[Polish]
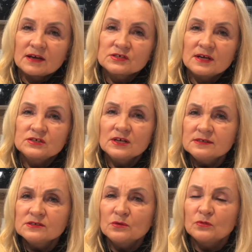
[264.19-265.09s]
że
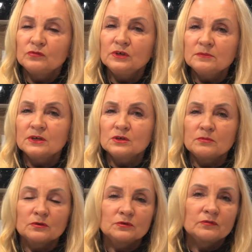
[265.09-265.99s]
często mówimy
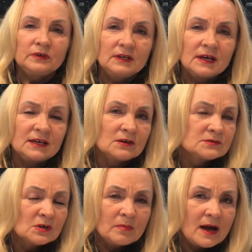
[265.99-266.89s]
dobrą nowinę i
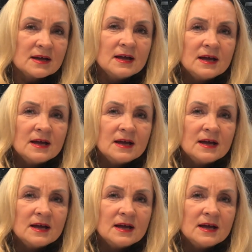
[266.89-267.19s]
osoba